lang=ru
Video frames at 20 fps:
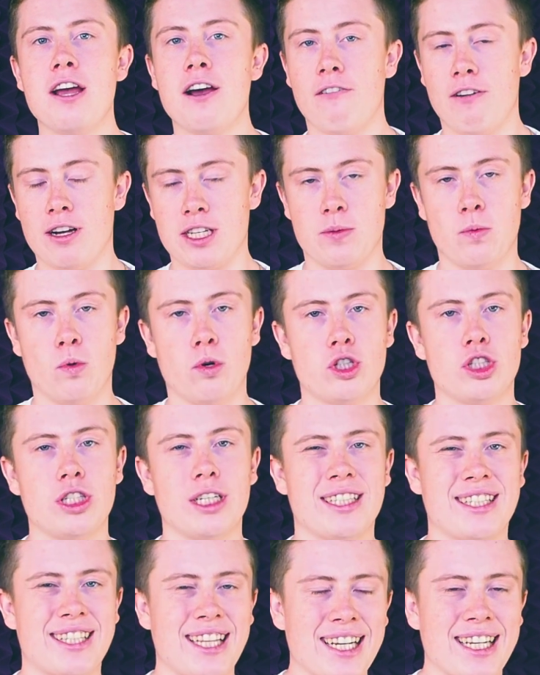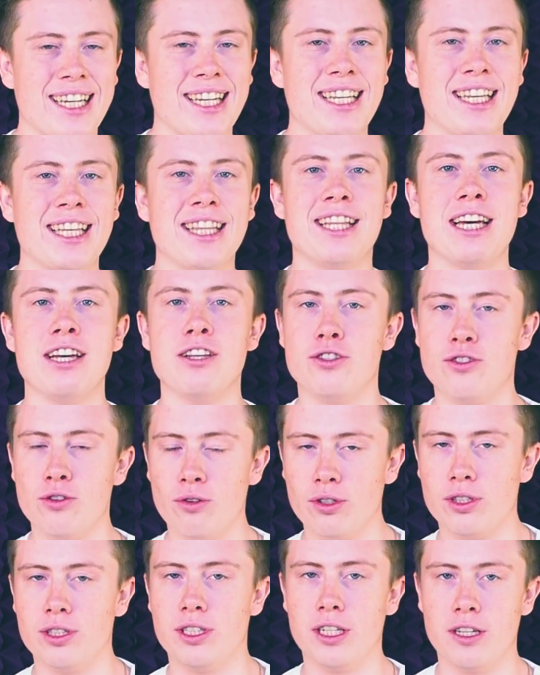возможно, так и не
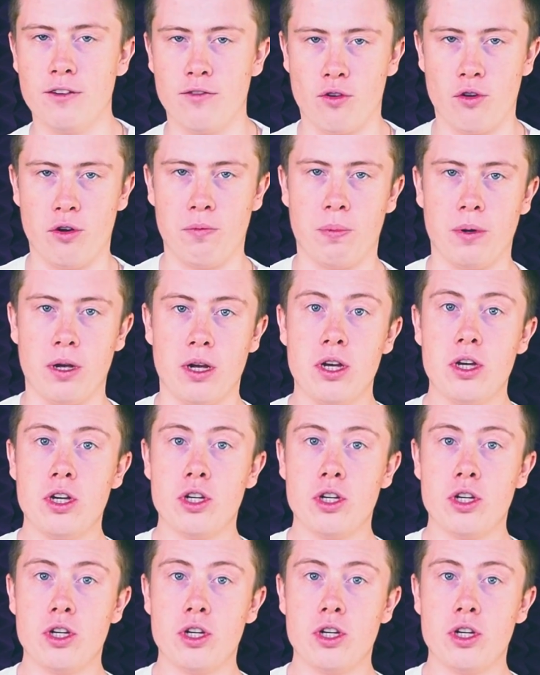дойдет до Европы,